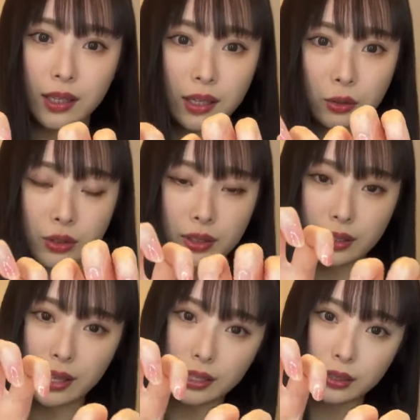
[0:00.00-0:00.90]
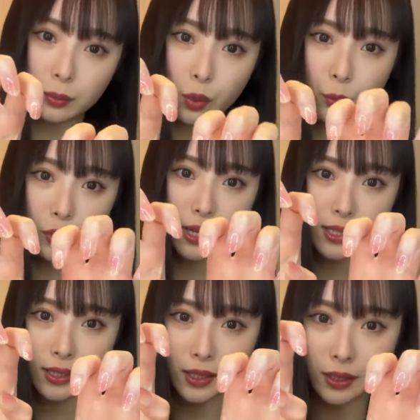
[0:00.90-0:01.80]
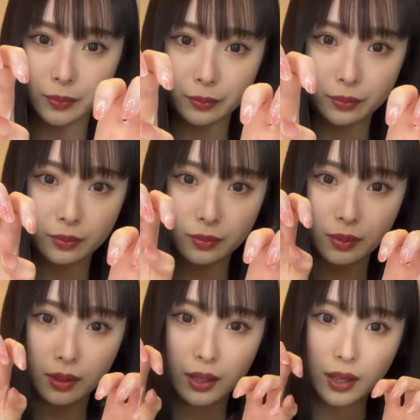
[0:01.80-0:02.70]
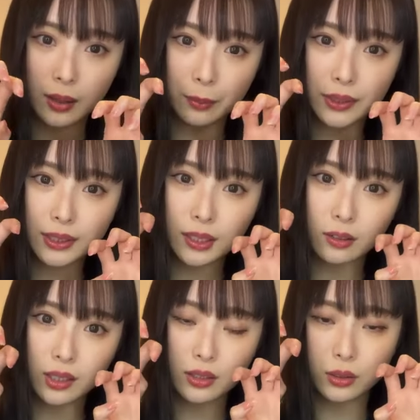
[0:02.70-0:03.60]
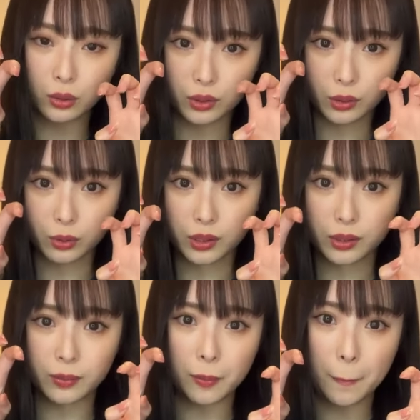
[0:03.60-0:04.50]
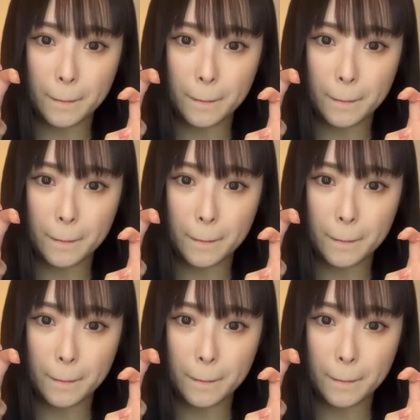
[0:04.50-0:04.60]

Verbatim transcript: やるだ桃らしいめっちゃ可愛いですよねこれ